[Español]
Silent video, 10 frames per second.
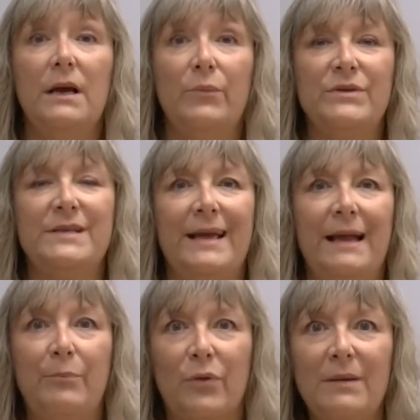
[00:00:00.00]
pues
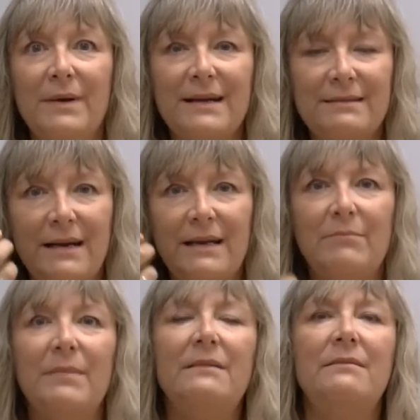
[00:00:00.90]
el problema que traen
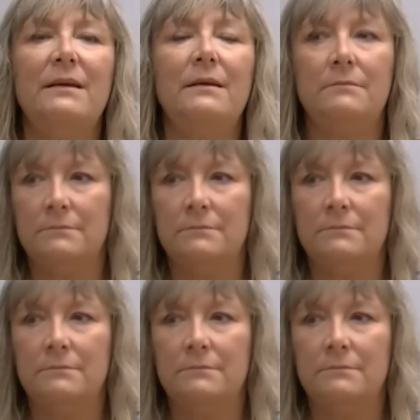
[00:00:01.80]
en mente,